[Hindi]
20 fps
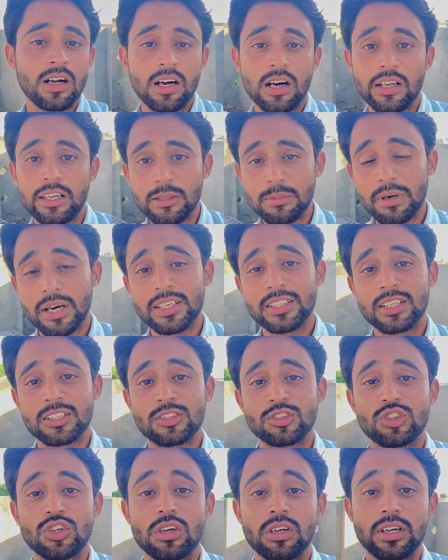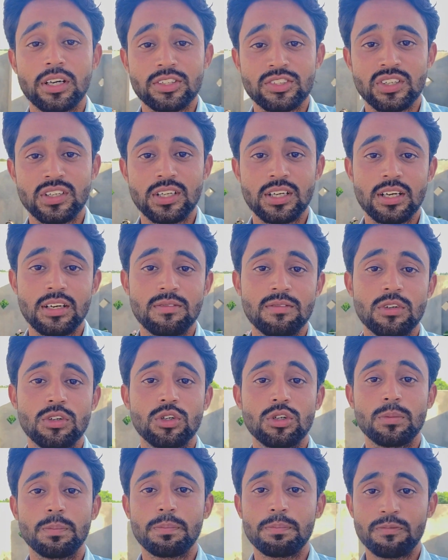अली भाई का तो जो कनेक्शन है वो
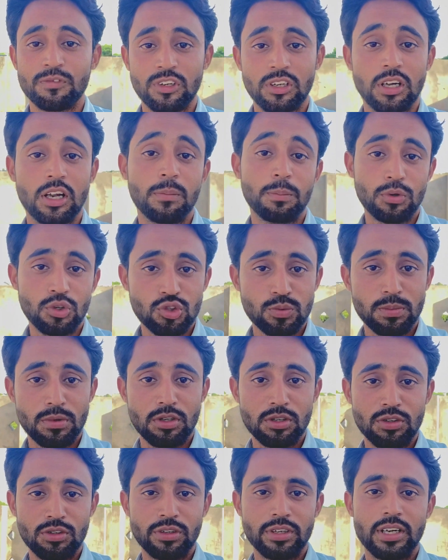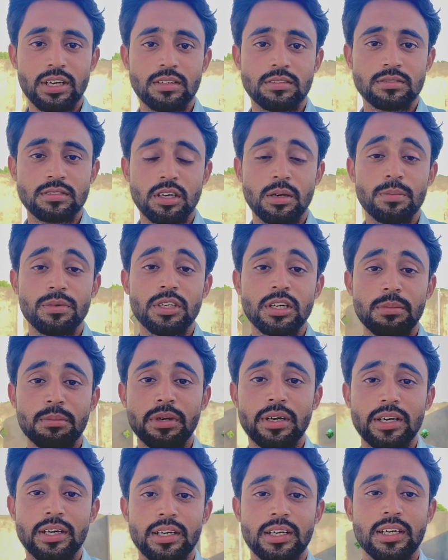फ़िलहाल पोस्टपोन हो गया अभी हम
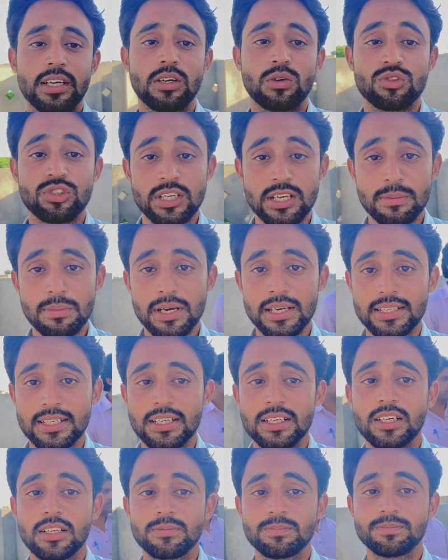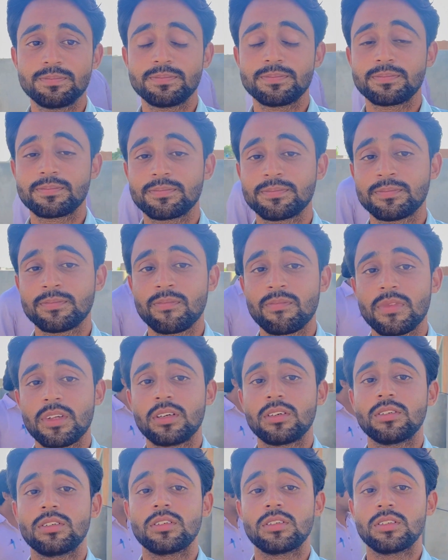आए हैं उज़ैर भाई के घर
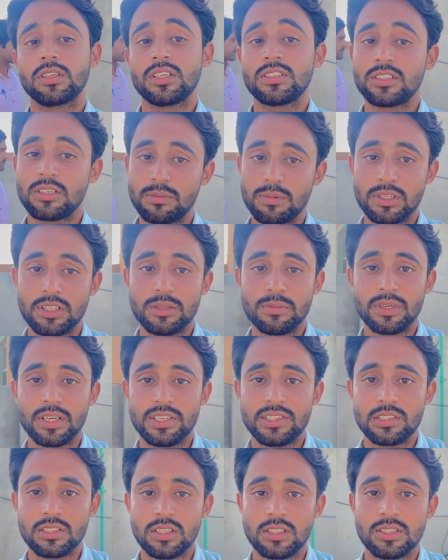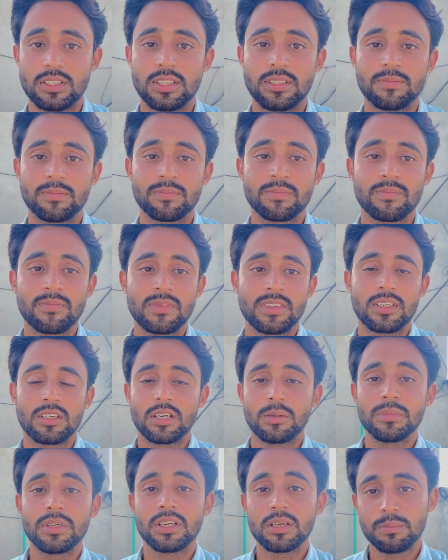और अज़र भाई हमारे साथ हैं
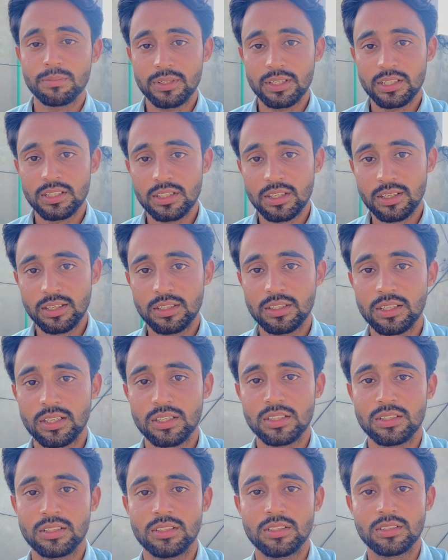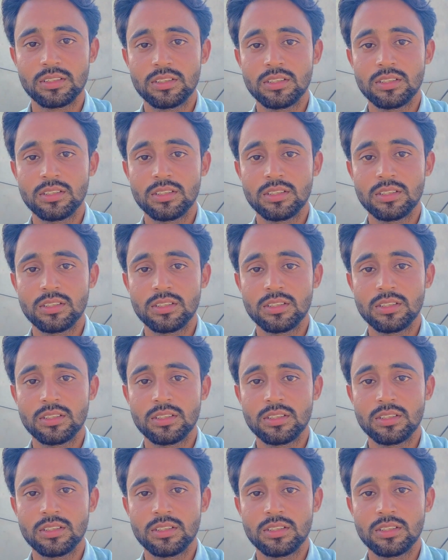अभी कंप्लेन करनी है इनकी